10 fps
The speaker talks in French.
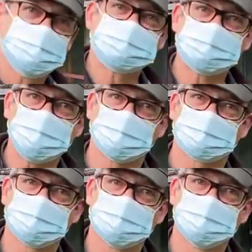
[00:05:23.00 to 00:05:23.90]
de cette
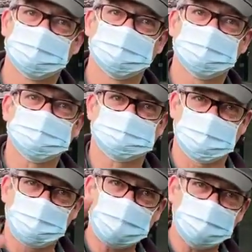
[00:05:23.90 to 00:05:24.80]
plante. Si
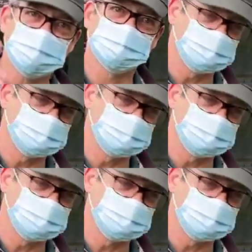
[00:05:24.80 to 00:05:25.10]
à Paris, on ne